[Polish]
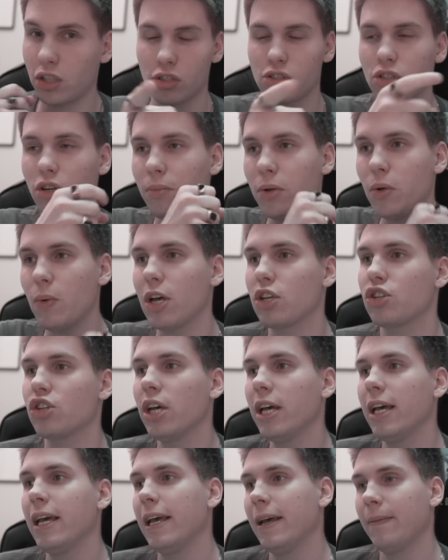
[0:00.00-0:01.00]
to
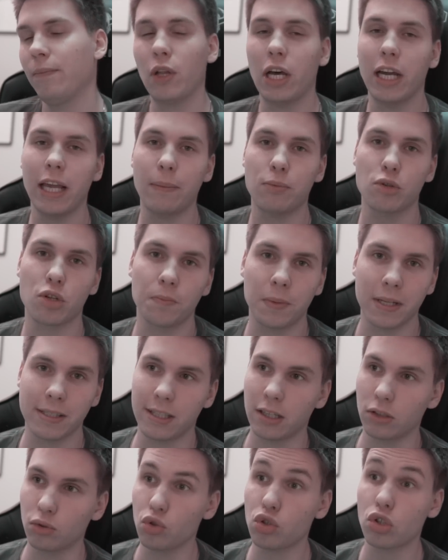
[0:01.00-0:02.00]
zrobiłeś. No a ja przypnę
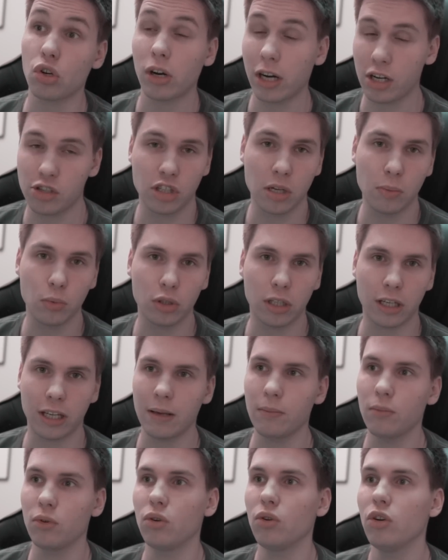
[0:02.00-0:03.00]
serduszko każdemu
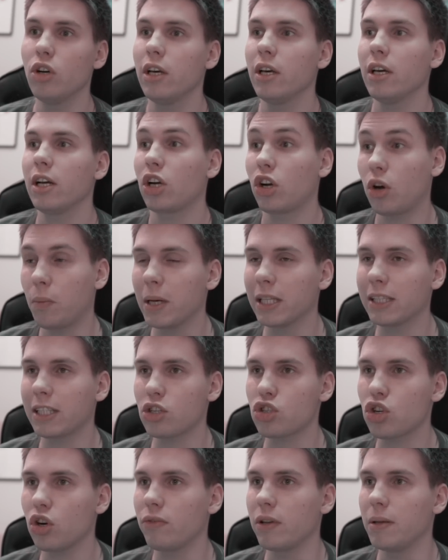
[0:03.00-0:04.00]
takiemu
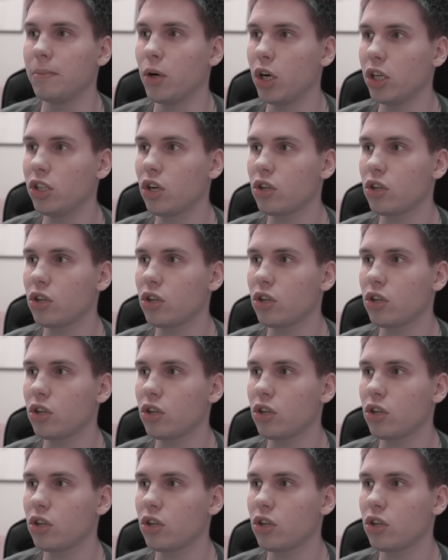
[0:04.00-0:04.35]
komentarzowi. Moi